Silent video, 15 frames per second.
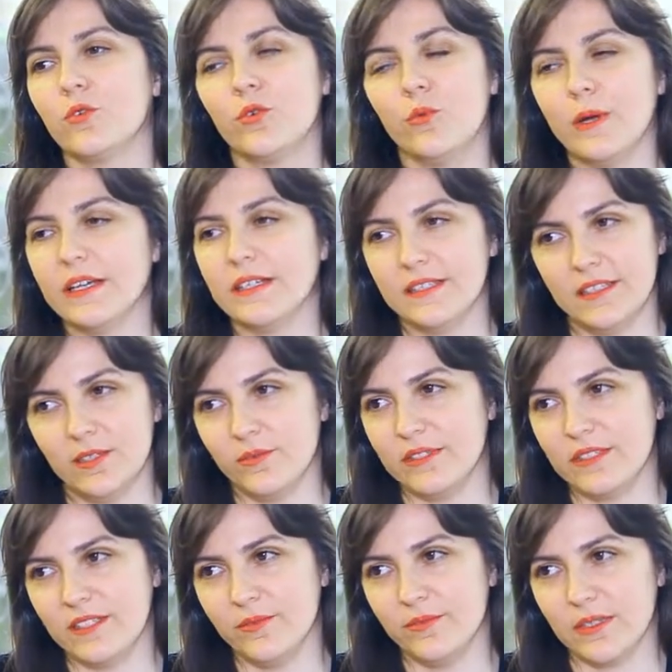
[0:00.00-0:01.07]
okumak
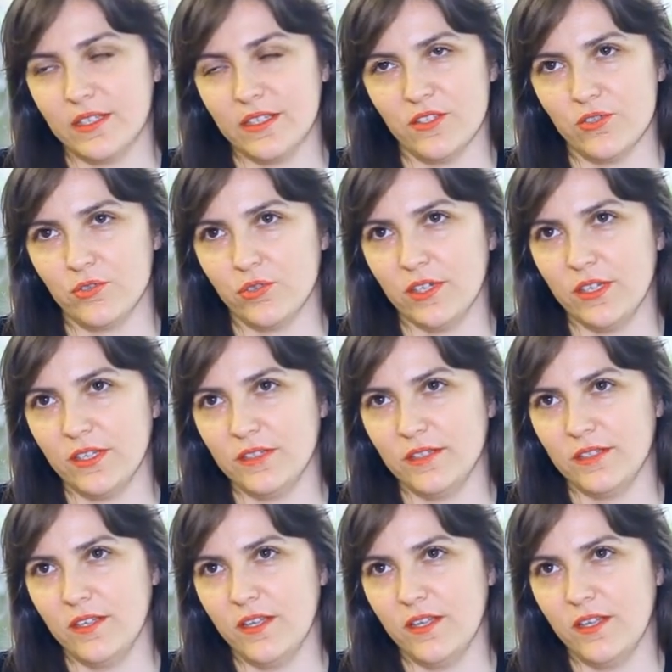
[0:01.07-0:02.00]
diyebilirdim ikinci olarak.